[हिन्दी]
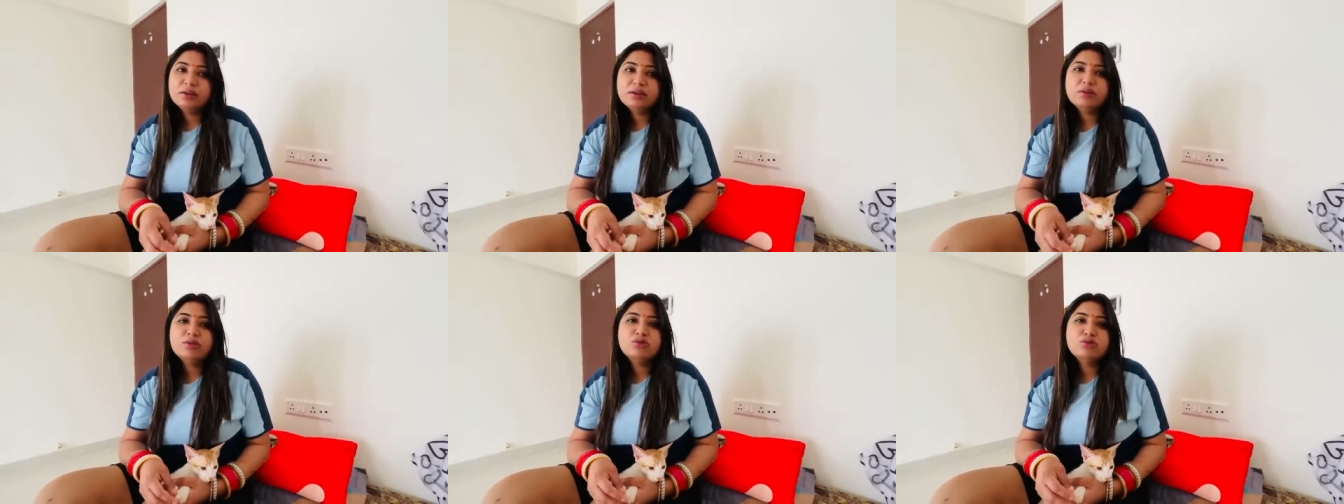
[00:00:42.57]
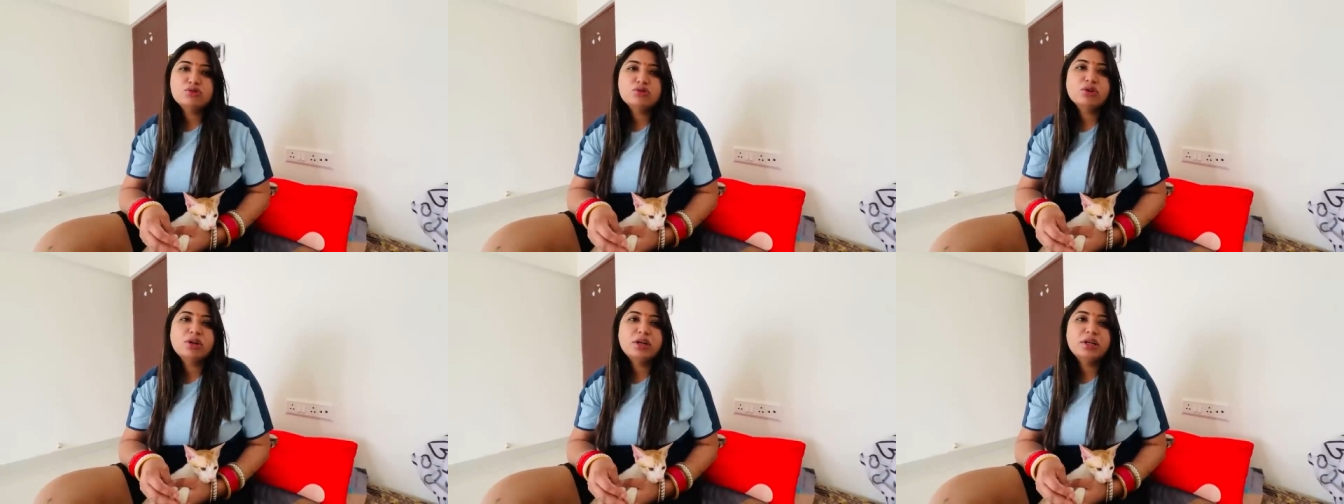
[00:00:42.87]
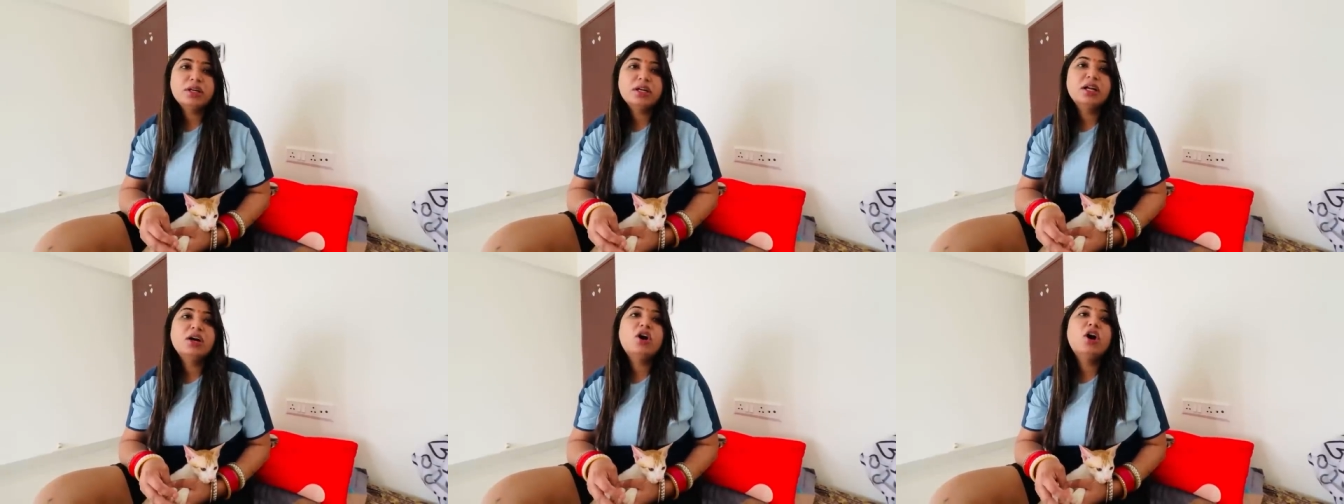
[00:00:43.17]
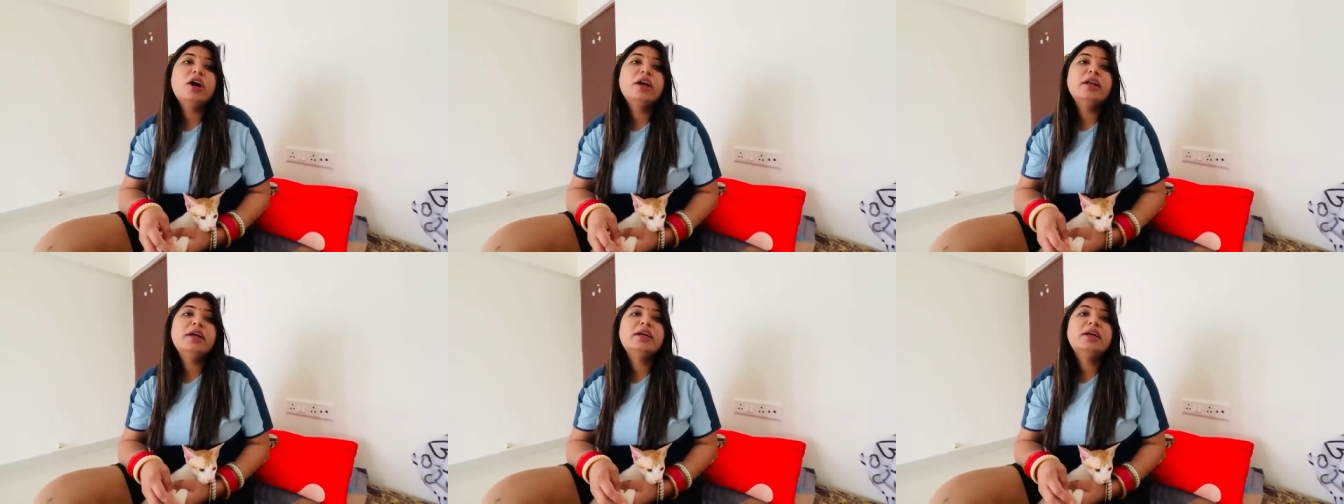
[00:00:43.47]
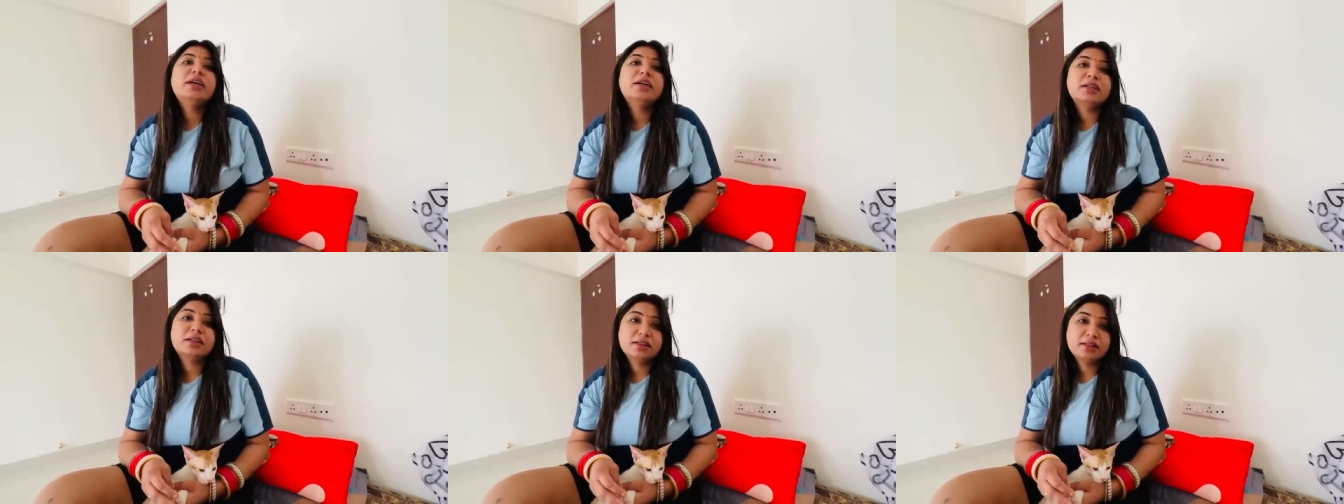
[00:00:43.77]
कुछ तो करने ऑयलिंग
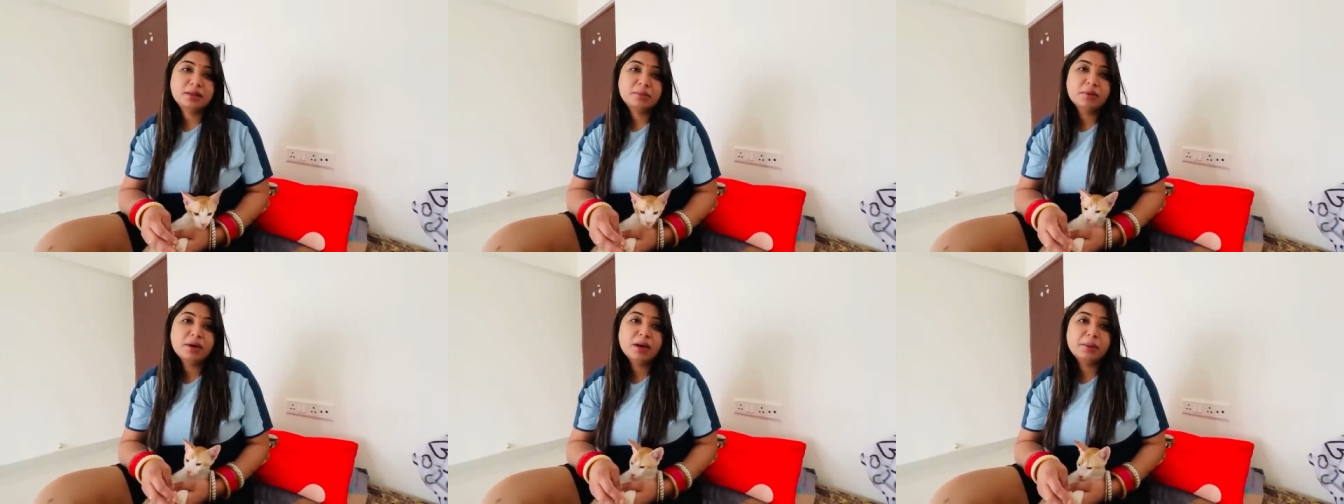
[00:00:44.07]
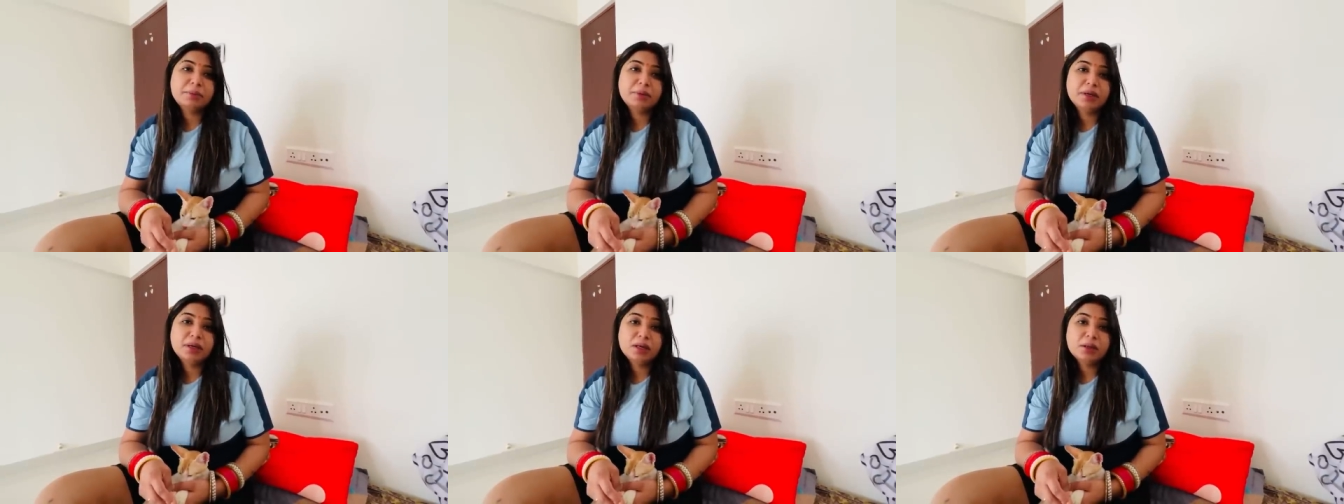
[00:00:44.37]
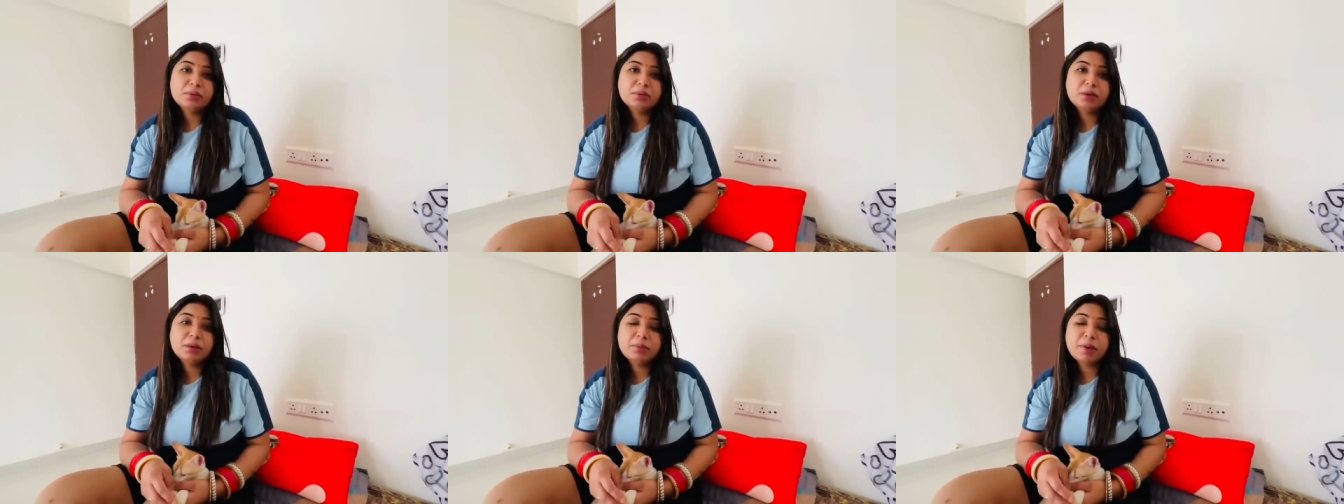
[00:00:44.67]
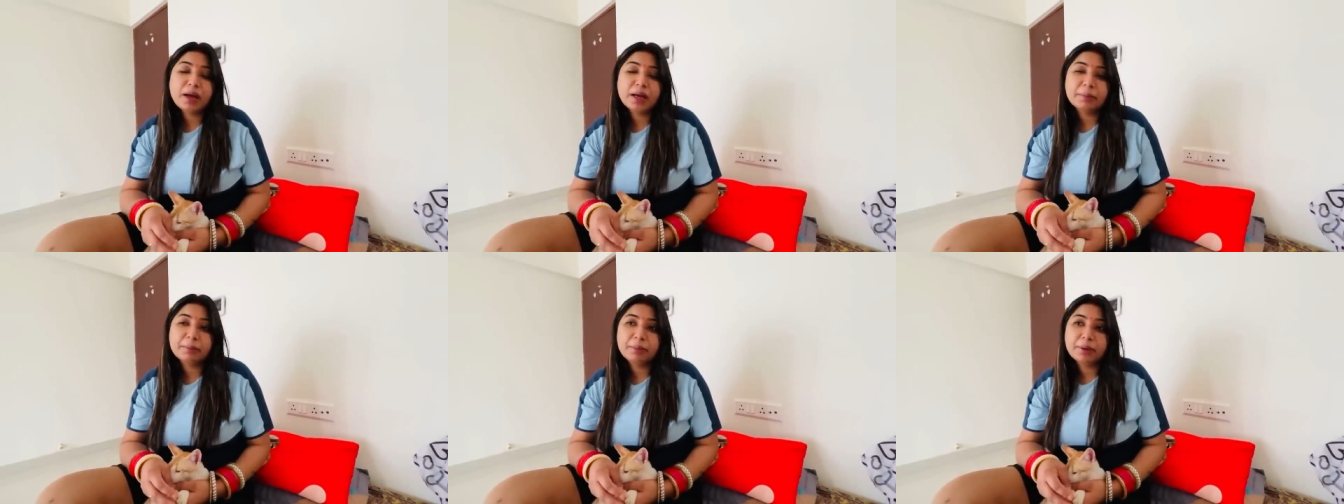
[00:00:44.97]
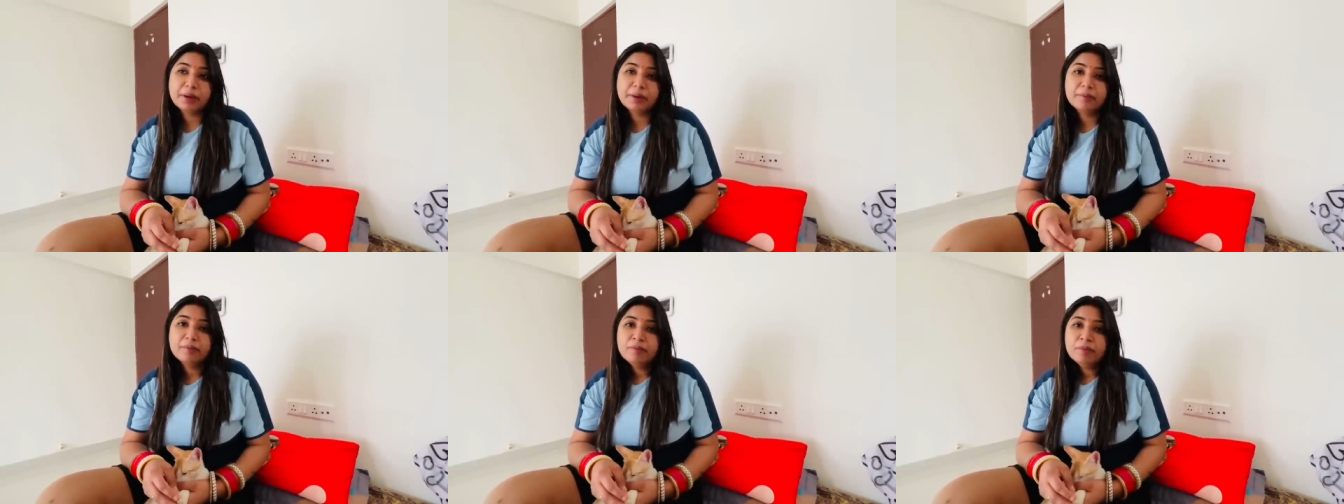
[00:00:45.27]
कर रही थी मैं हाँ। आपके ना बैक पे